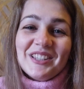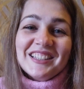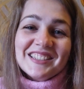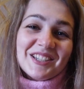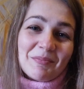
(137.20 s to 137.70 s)

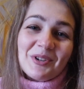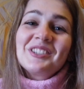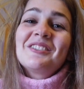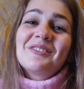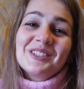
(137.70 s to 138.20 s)
muita gente pode
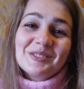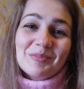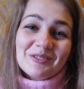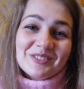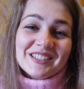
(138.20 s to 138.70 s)
estar falando
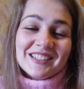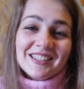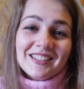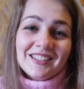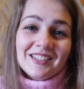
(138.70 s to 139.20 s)
para
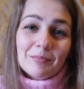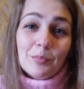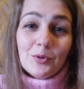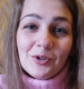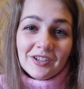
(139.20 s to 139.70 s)
você que
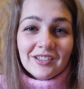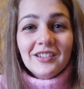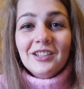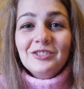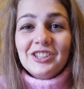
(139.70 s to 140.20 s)
por
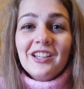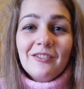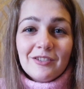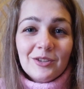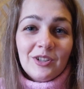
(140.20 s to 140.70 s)
não
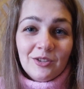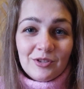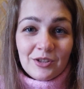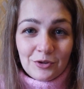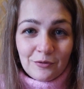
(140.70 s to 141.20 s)
estarem vendo ainda
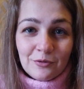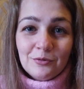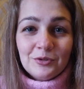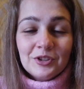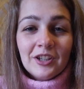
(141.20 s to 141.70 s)
os seus
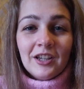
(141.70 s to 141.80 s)
frutos,